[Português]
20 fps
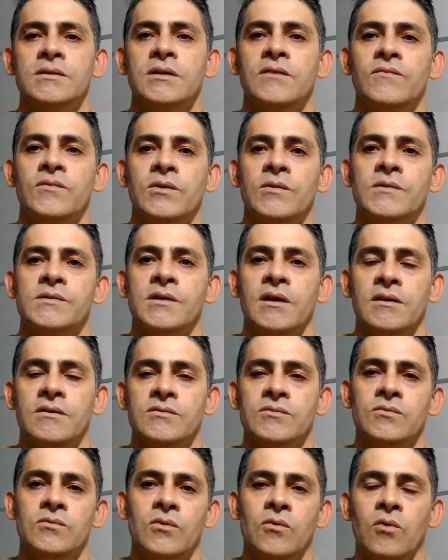servir o
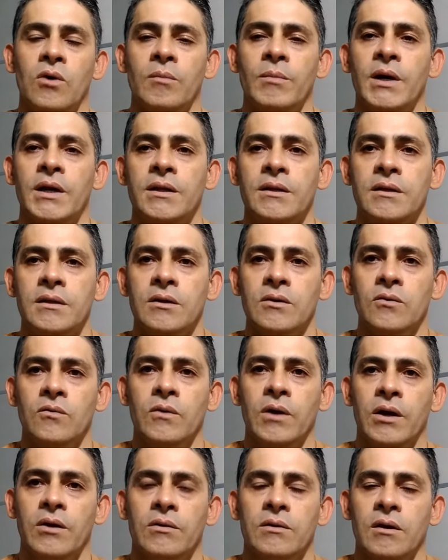Exército, ou a Marinha,
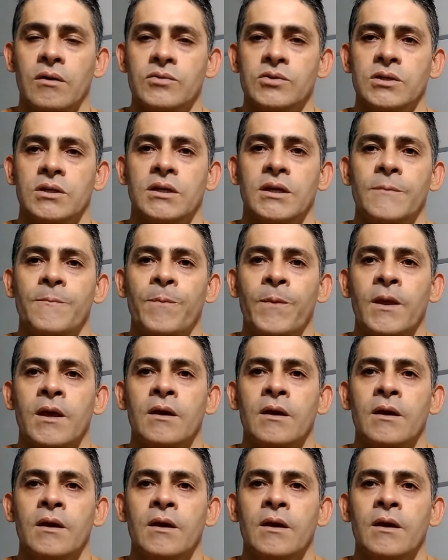ou a Aeronáutica, né?